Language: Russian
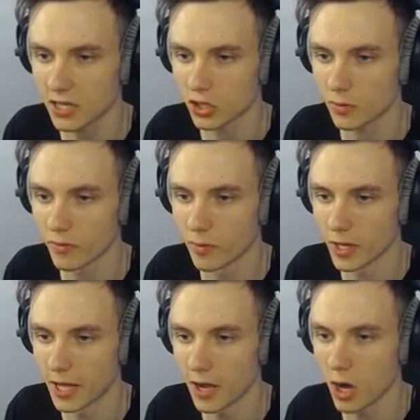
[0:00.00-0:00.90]
Что мне
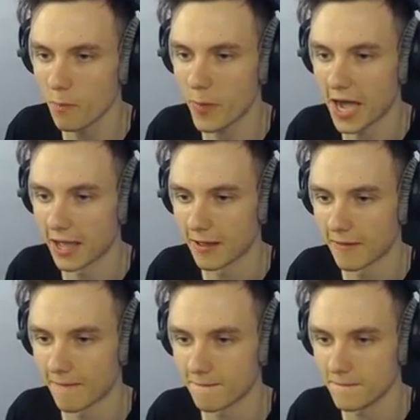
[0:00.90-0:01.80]
выпало? Опа! Что это?
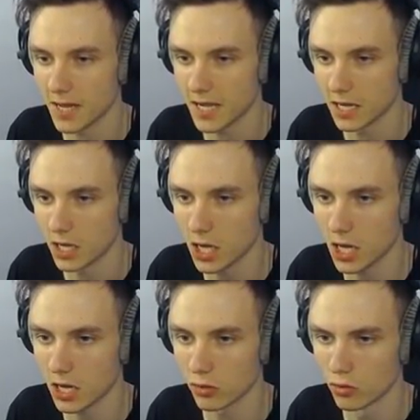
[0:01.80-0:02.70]

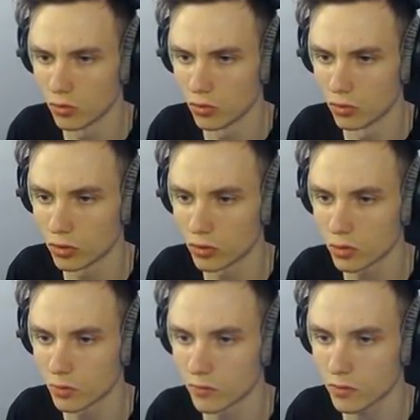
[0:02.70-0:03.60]
Э, ну, ты
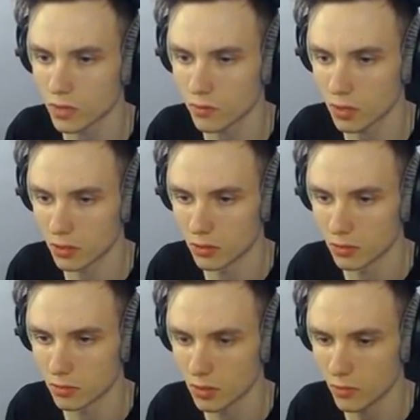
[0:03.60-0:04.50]
должен был все взорвать.
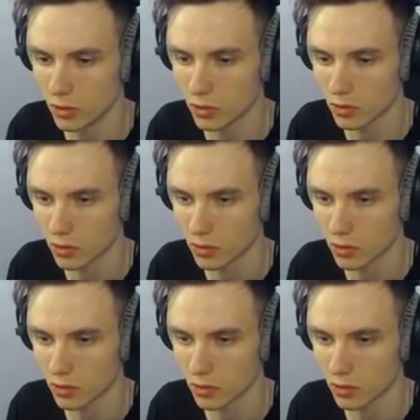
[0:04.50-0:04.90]
Динамитик.